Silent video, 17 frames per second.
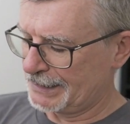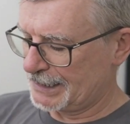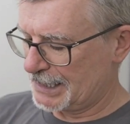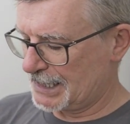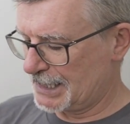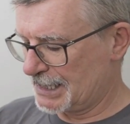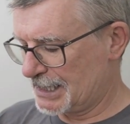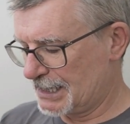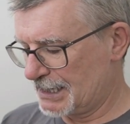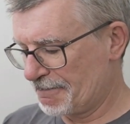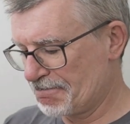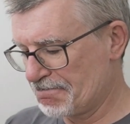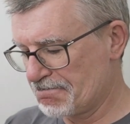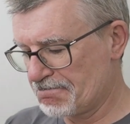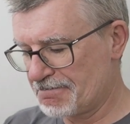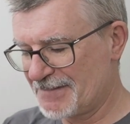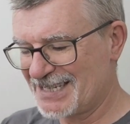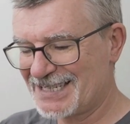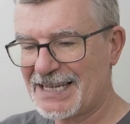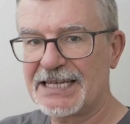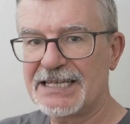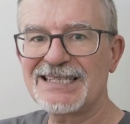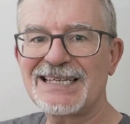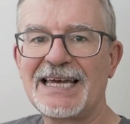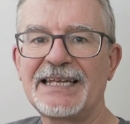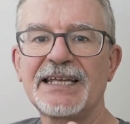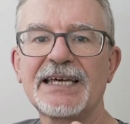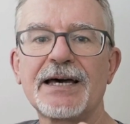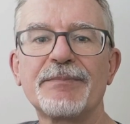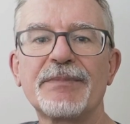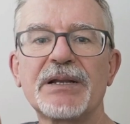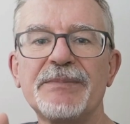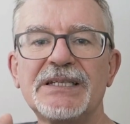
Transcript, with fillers: Ähm, das heißt keine Kamera,